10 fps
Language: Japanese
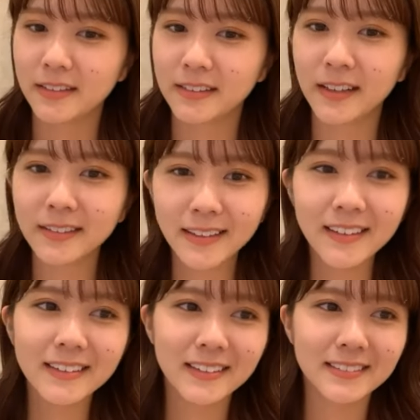なんな
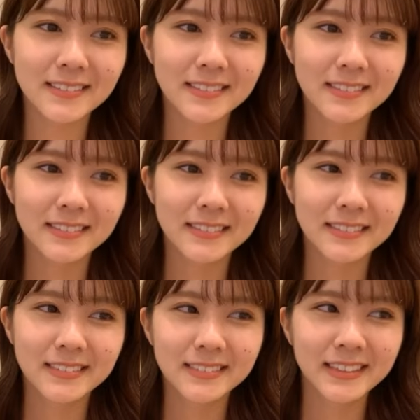ら
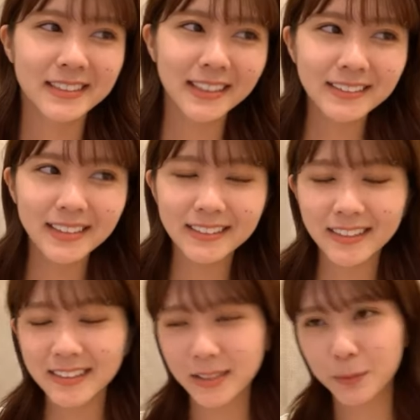23年
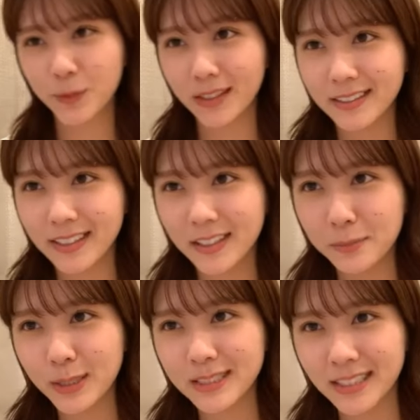経っても
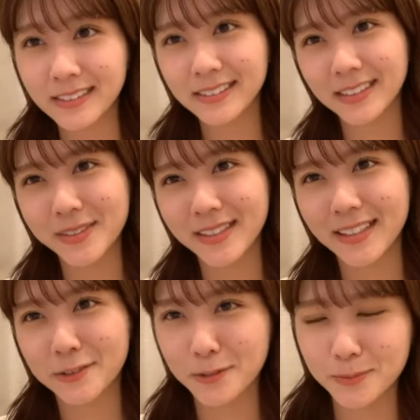AKB さんって言って
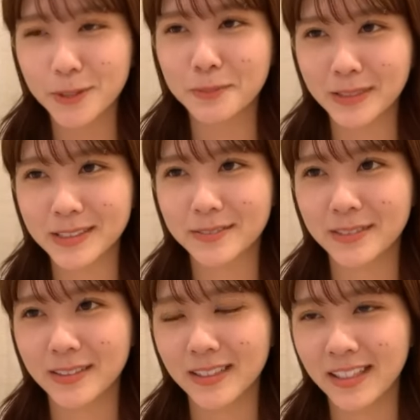たと思います
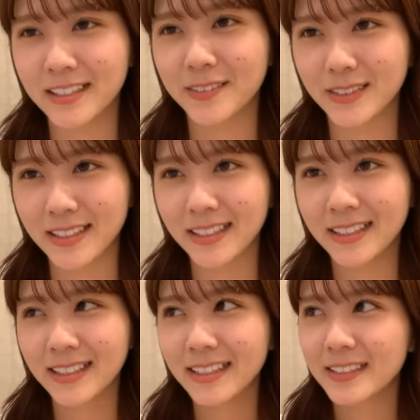8って
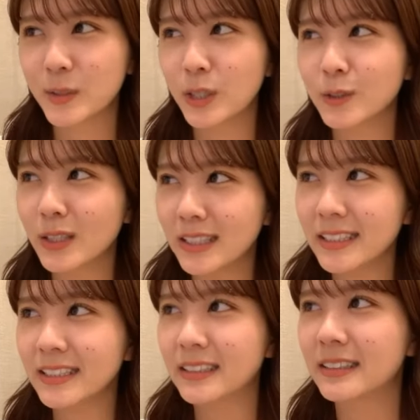それくらい
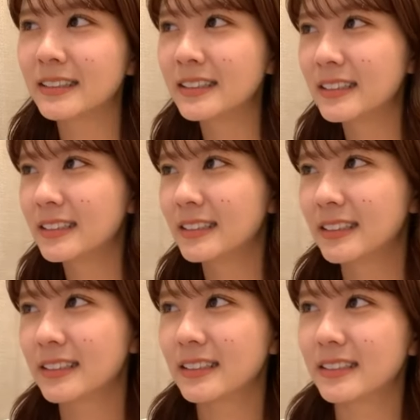なんか
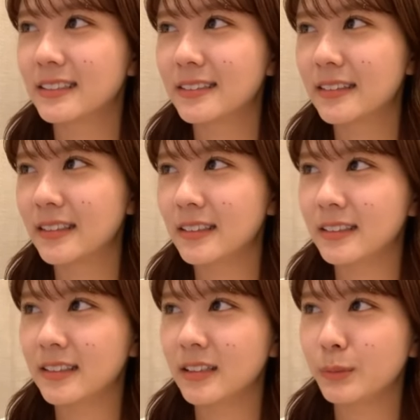
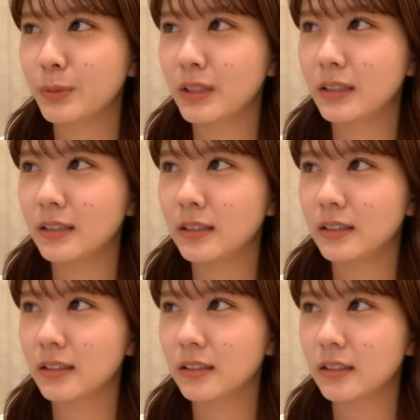AKB
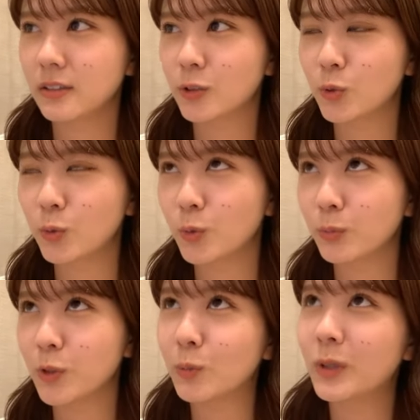と
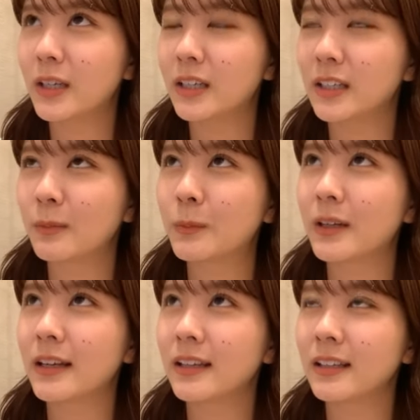認められても
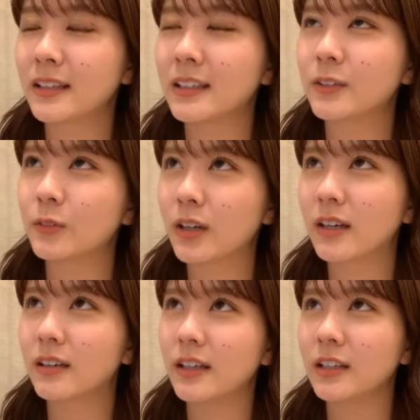らえてないっていうの
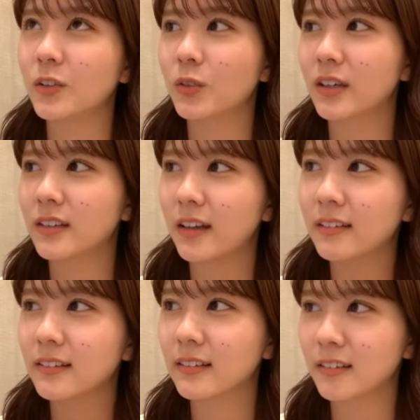が8の中に
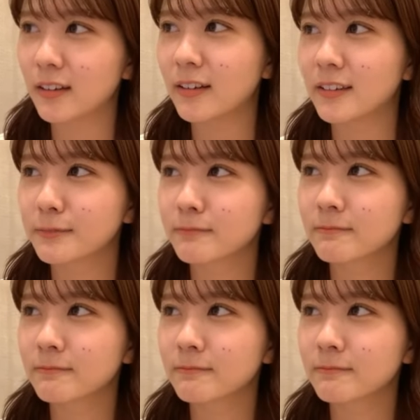あったから